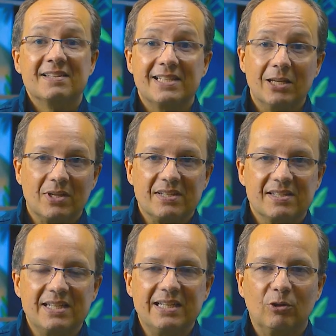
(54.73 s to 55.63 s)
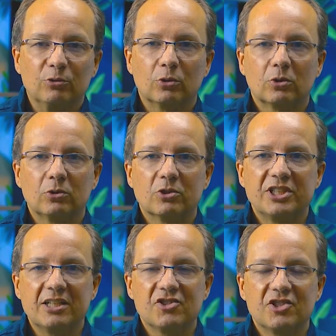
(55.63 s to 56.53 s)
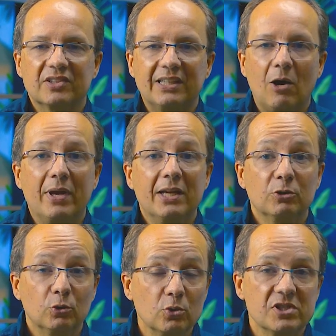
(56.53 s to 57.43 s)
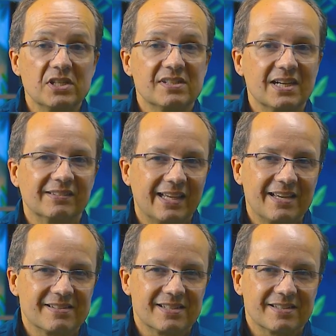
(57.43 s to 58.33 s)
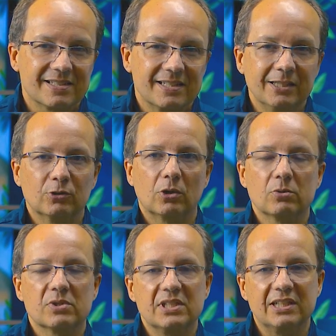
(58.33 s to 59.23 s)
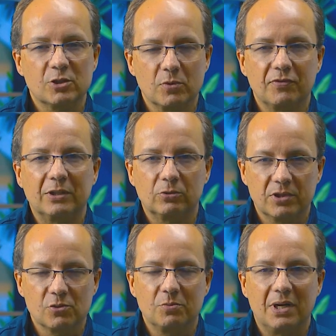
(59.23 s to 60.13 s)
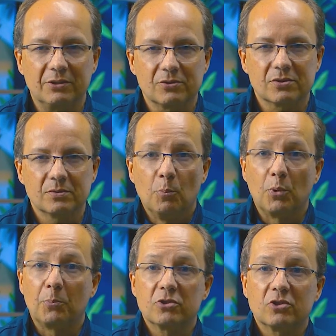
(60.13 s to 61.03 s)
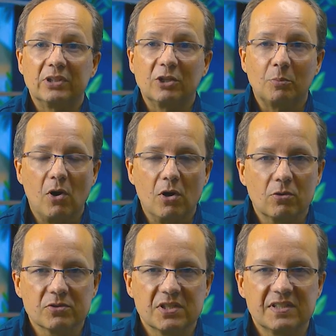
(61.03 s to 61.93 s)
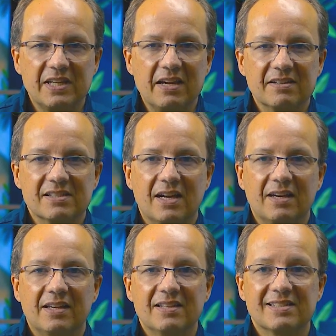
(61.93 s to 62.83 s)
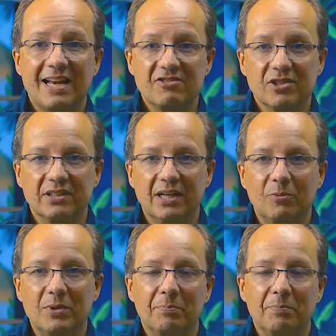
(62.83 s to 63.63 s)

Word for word: Sendo assim, a odontologia digital reduz incertezas introduzidas por fatores humanos, proporcionando maior consistência, exatidão e